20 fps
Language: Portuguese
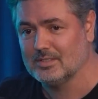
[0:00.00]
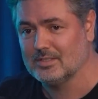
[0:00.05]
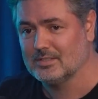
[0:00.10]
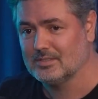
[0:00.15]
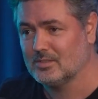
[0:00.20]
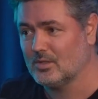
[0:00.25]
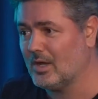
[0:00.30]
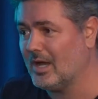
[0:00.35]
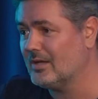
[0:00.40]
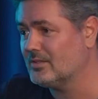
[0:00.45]

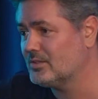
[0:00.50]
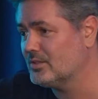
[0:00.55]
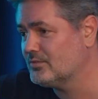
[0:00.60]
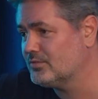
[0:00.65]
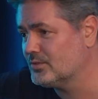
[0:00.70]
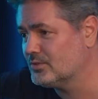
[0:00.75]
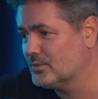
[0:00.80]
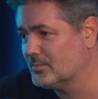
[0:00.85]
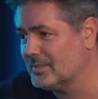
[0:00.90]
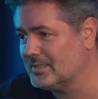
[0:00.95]
Então, ah, eu tenho um
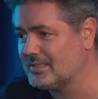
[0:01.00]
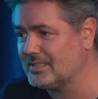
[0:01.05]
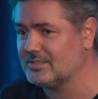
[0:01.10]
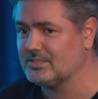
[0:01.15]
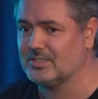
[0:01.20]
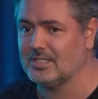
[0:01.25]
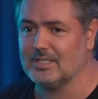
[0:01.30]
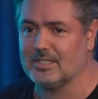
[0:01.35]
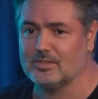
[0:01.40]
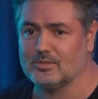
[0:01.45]
fundo no
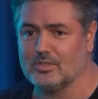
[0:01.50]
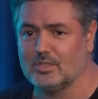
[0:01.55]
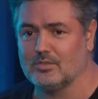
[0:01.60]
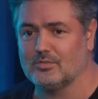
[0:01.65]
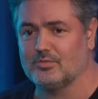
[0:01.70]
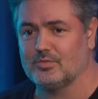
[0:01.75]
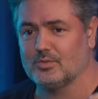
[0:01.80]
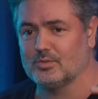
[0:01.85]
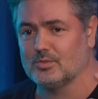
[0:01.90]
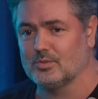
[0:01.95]
BTG, eu tenho um
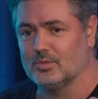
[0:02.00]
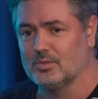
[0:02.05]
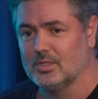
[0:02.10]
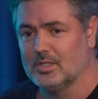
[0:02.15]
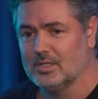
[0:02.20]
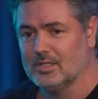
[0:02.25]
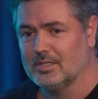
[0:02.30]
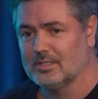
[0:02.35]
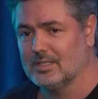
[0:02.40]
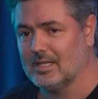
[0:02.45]
fundo
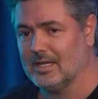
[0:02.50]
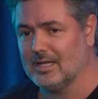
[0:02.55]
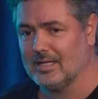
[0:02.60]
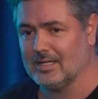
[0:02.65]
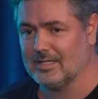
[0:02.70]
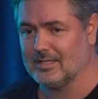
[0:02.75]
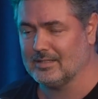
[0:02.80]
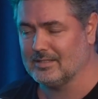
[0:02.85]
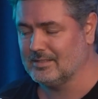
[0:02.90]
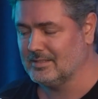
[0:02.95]

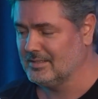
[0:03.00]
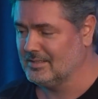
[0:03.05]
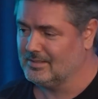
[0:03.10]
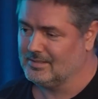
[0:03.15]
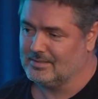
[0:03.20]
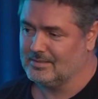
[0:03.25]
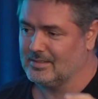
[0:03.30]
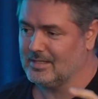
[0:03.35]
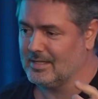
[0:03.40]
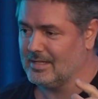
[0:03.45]
na,
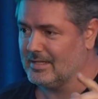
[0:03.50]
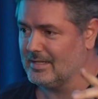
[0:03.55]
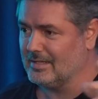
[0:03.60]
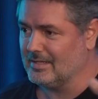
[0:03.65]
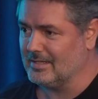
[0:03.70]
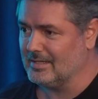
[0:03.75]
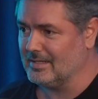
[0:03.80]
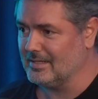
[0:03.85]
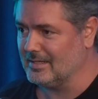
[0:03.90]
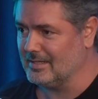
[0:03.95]

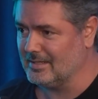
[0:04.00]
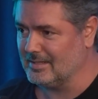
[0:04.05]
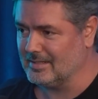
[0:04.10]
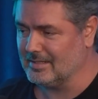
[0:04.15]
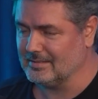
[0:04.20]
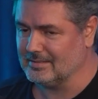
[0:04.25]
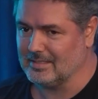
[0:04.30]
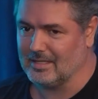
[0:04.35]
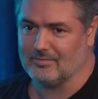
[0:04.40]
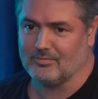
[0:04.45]
é, é, é
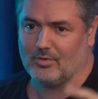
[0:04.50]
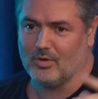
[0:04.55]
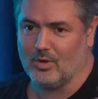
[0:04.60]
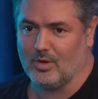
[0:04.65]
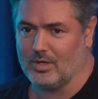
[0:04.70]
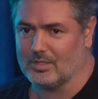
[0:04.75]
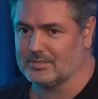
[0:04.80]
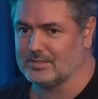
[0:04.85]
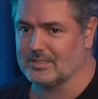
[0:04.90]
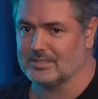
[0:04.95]
na
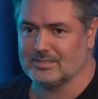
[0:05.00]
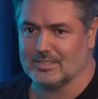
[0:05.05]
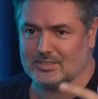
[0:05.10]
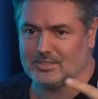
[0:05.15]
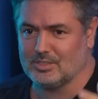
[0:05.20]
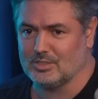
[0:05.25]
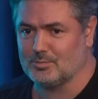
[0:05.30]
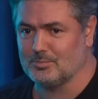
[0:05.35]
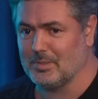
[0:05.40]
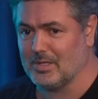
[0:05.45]
Vortex, na
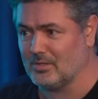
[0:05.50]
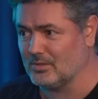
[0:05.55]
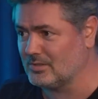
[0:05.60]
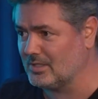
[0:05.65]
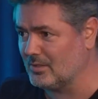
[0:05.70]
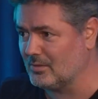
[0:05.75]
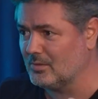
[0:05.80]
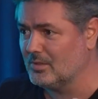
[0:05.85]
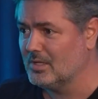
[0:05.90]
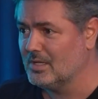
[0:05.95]
XP, eu
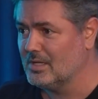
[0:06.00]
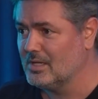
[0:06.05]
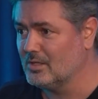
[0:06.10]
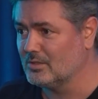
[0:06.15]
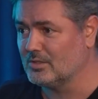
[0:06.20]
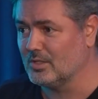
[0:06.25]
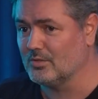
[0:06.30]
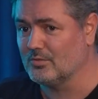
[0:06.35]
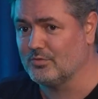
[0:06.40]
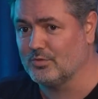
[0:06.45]
tenho, eu
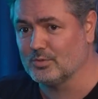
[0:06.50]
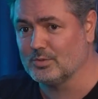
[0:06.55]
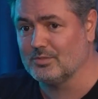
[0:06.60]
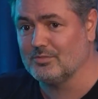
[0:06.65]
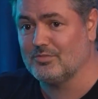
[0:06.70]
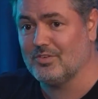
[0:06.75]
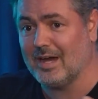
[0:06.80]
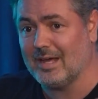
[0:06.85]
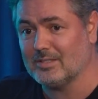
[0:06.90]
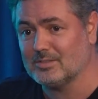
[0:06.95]
tenho um fundo em
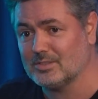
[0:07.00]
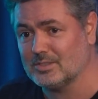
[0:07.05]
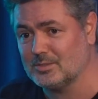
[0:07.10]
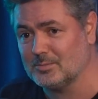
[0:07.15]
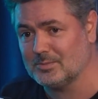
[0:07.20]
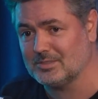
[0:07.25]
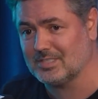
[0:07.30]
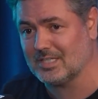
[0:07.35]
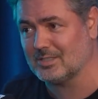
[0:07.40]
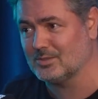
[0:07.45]
vários
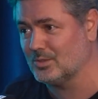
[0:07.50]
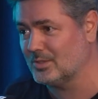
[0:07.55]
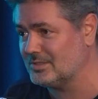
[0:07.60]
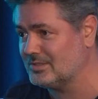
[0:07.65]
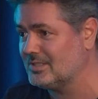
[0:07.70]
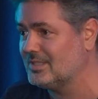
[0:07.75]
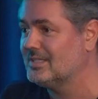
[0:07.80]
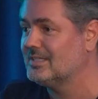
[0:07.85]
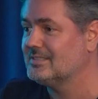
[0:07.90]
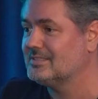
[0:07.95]
administradores,
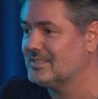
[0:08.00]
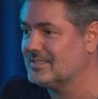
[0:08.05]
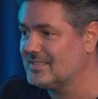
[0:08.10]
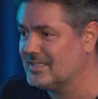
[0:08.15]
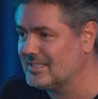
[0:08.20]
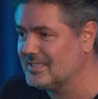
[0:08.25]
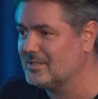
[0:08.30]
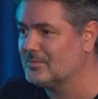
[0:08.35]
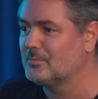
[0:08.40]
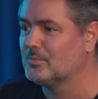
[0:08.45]
você tem
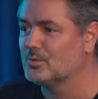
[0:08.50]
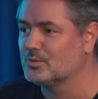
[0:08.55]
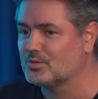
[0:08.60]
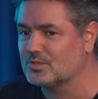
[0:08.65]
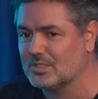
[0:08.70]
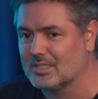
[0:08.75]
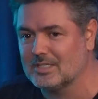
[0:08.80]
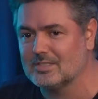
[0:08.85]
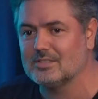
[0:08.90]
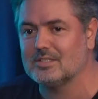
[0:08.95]
que ir
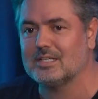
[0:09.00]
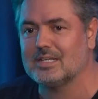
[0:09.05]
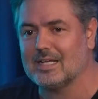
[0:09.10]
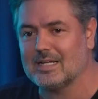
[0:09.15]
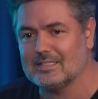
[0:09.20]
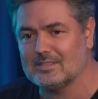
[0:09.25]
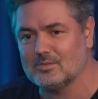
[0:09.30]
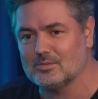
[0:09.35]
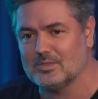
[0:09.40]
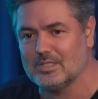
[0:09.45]
buscando em
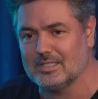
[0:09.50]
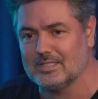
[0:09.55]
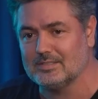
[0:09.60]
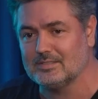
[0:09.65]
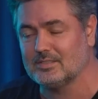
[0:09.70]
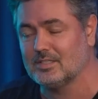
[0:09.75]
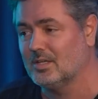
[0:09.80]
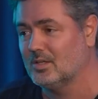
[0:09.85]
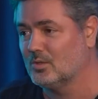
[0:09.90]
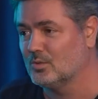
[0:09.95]
cada um
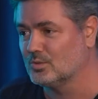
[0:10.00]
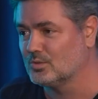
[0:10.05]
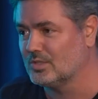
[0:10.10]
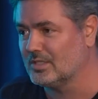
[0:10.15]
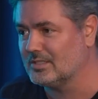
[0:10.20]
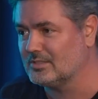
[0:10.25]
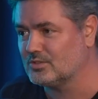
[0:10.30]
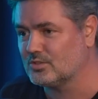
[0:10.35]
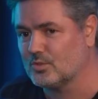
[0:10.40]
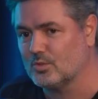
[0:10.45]
deles. O
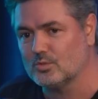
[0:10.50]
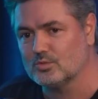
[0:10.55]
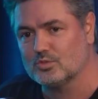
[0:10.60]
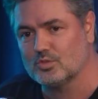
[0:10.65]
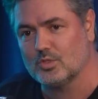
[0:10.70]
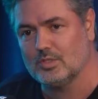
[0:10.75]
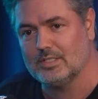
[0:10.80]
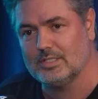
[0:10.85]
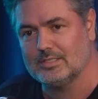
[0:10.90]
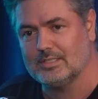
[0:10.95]
Trix
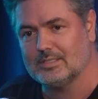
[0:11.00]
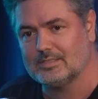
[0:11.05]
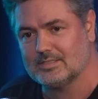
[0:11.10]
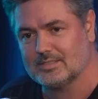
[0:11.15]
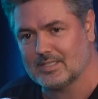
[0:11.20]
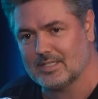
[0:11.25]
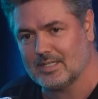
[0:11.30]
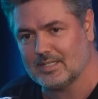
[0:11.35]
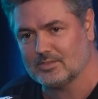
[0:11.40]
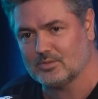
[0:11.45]
consolida esses
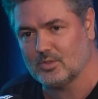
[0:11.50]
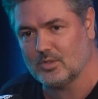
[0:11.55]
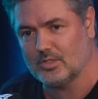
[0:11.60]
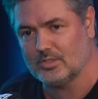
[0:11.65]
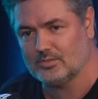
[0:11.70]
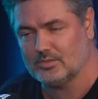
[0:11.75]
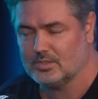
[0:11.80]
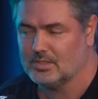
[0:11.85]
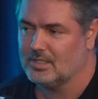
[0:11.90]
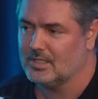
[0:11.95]

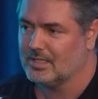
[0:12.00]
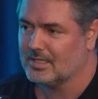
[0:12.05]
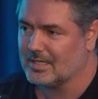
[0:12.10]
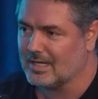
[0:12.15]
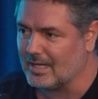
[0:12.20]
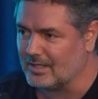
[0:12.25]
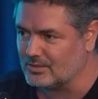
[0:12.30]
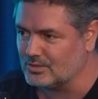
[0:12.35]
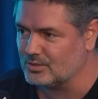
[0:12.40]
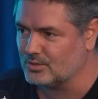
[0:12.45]
relatórios,
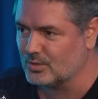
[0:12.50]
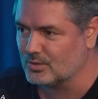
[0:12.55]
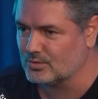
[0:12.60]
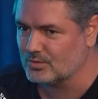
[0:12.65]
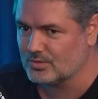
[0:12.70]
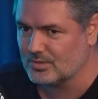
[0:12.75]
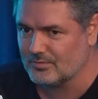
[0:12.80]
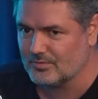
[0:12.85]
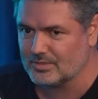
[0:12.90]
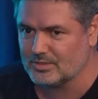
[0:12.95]
claro, de todos
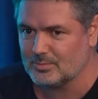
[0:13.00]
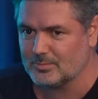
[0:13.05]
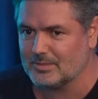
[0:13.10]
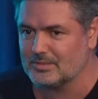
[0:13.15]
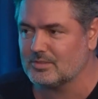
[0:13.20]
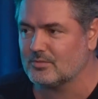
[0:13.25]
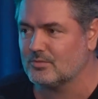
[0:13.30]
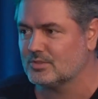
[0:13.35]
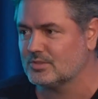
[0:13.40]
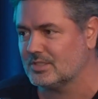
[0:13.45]
os
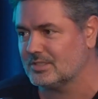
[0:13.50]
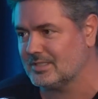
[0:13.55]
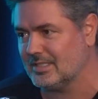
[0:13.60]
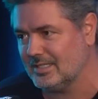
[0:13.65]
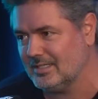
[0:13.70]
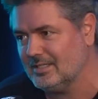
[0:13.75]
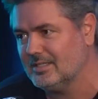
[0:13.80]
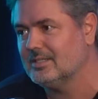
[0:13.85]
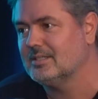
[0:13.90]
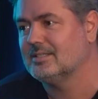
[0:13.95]
investimentos que você
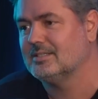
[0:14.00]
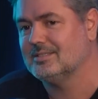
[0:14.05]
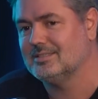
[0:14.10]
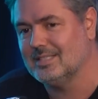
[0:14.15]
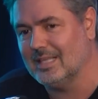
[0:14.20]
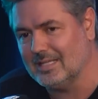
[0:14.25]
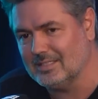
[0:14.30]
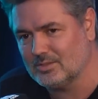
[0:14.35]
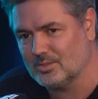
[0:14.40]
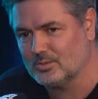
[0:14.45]
tem
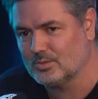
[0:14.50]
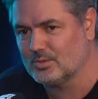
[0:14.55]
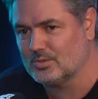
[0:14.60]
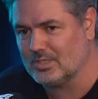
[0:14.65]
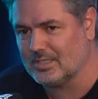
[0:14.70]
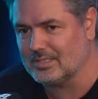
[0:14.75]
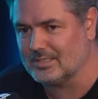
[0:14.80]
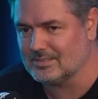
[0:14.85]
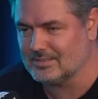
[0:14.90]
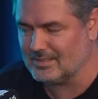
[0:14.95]
dentro do Trix,